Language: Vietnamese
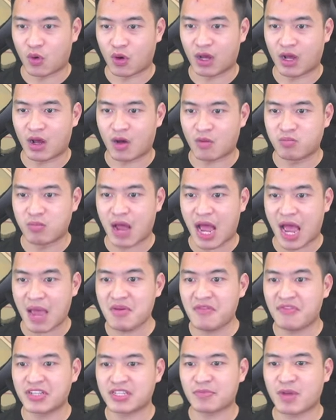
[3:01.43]
cộng
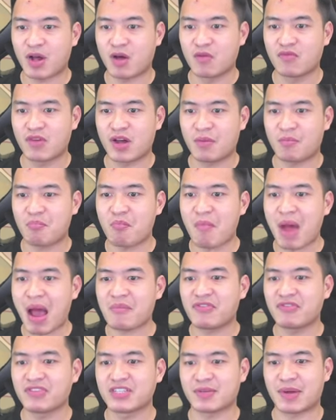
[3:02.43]
20% công và 30%
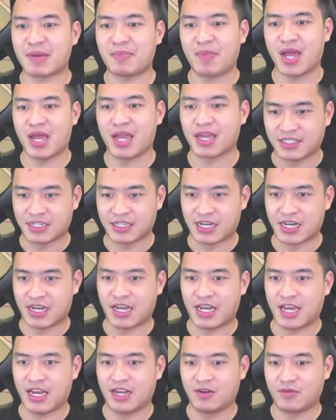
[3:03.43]
HP
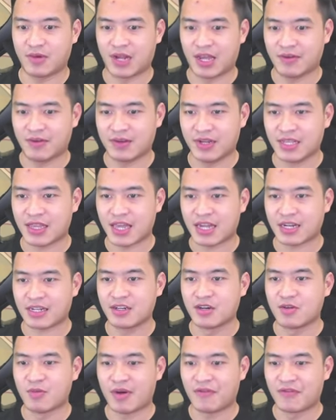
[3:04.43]
đấy lúc đấy mà đi test
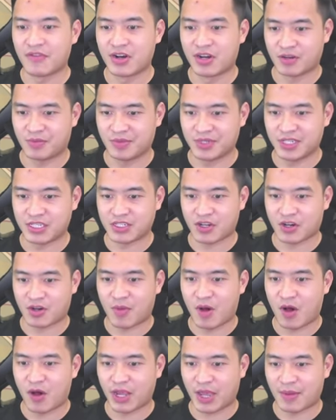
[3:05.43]
ngưu ma vương là mới xịn sáu con
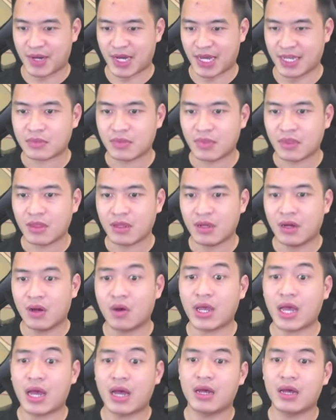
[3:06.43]
bò anh em ơi ok kìa,